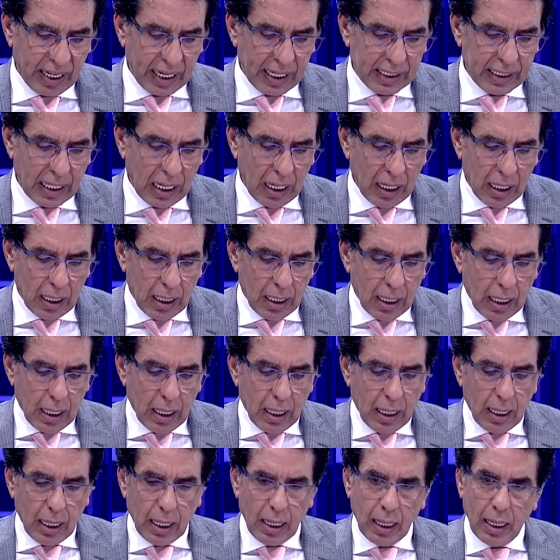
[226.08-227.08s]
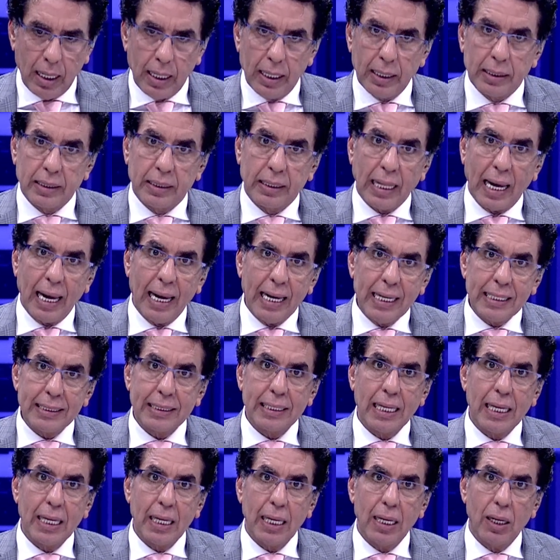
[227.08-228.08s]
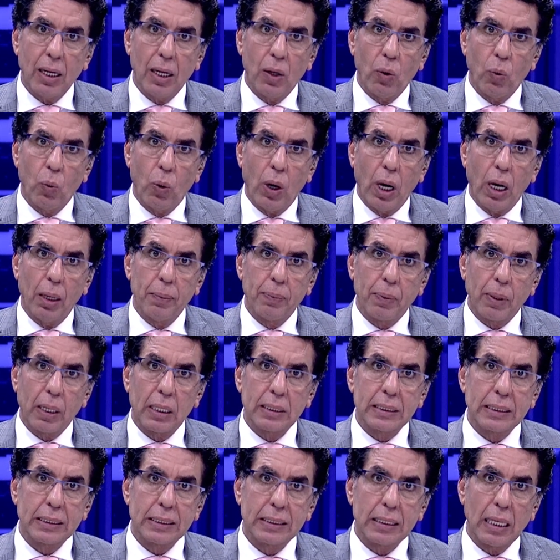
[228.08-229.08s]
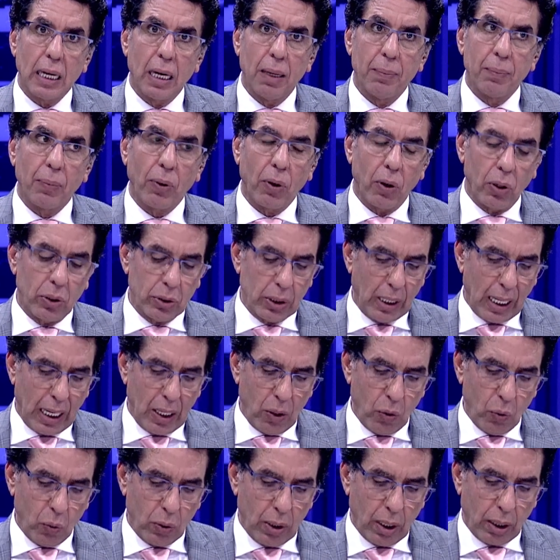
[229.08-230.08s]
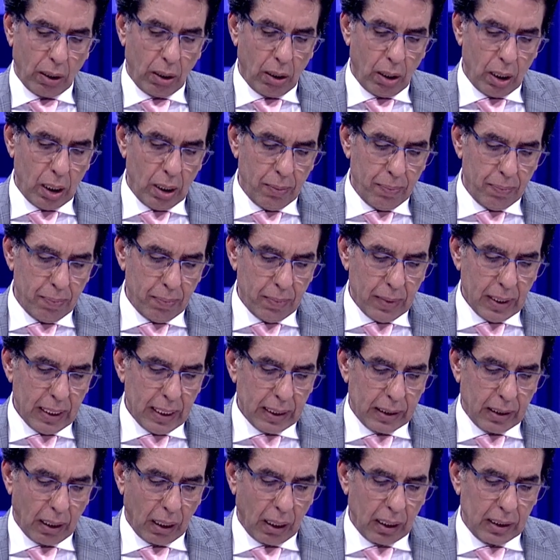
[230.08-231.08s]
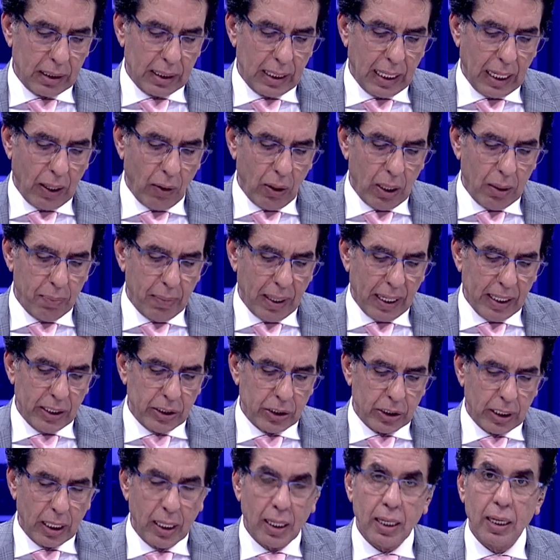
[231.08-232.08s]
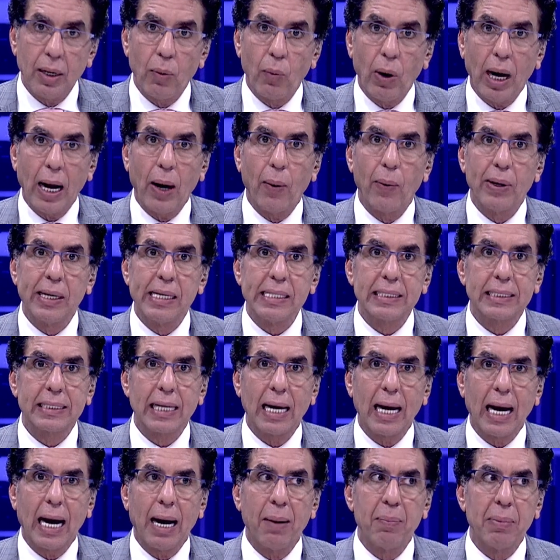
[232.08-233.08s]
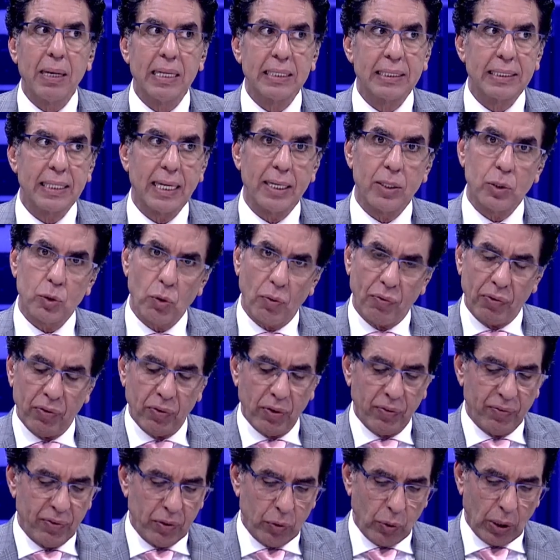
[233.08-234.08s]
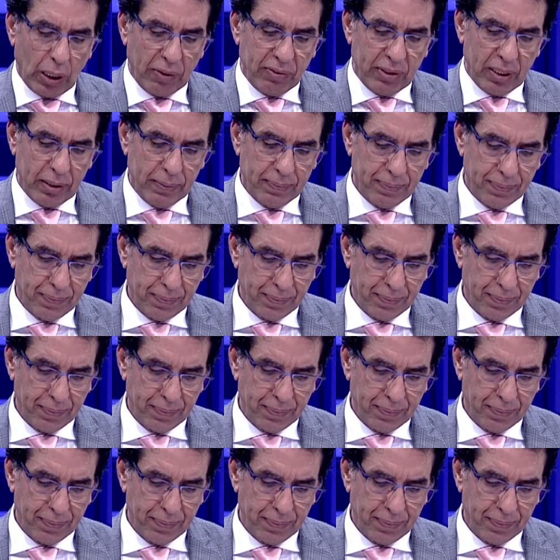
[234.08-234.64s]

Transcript: الجاي ده التعاسة وأبرز أمراض أو جرائم التردي لأحوال المعيشة وحوادثها عاملة إزاي نشوف الفيديو جراف ده